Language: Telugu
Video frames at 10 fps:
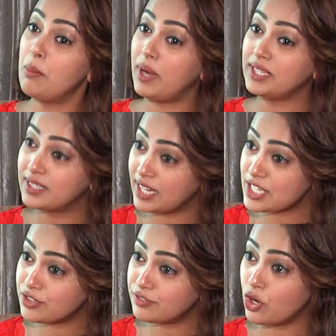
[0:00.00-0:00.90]
బై ద
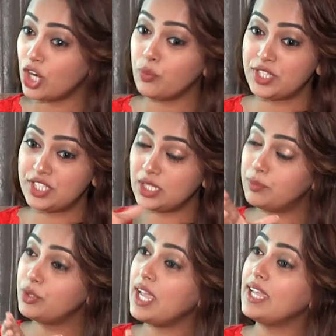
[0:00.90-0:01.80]
గ్రేస్ ఆఫ్ గాడ్
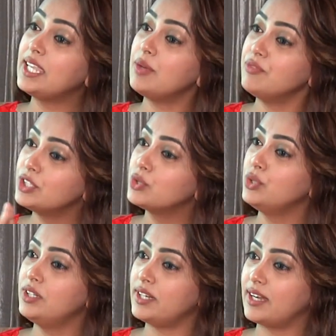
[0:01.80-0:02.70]
వచ్చేటప్పుడే ఐ కేమ్ విత్ అ
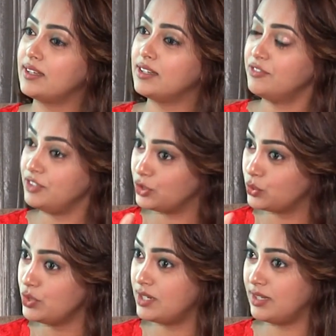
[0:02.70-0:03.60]
గుడ్ డైరెక్టర్ విత్ అ
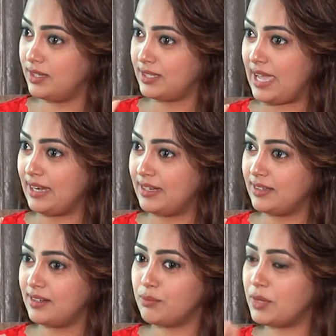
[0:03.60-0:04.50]
గుడ్
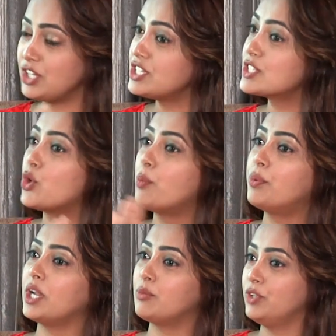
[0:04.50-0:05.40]
క్యారెక్టర్ మంచి స్కోప్
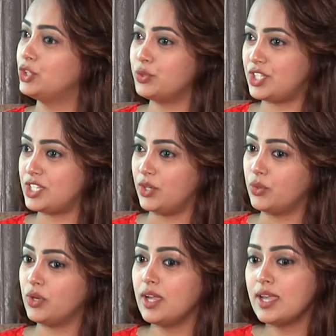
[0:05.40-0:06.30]
ఉన్న మూవీతో వచ్చాను
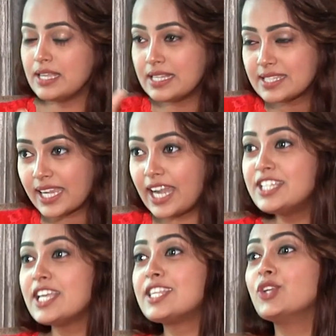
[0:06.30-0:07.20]
hmm.
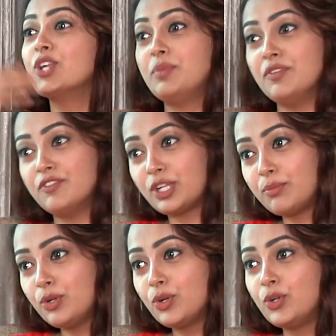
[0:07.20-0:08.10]
సెకండ్ చేసింది కూడా భీమవరం
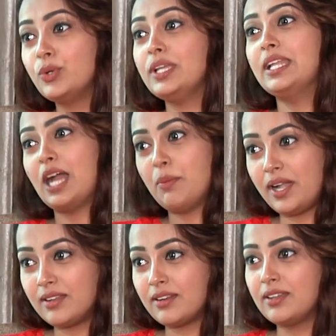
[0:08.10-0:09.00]
బుల్లోడు ఇంకా
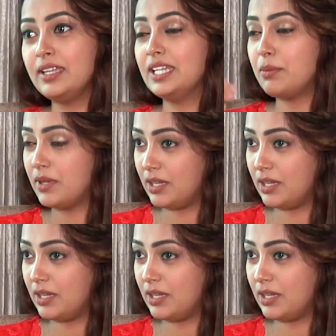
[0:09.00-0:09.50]
బెటర్ ఇంకా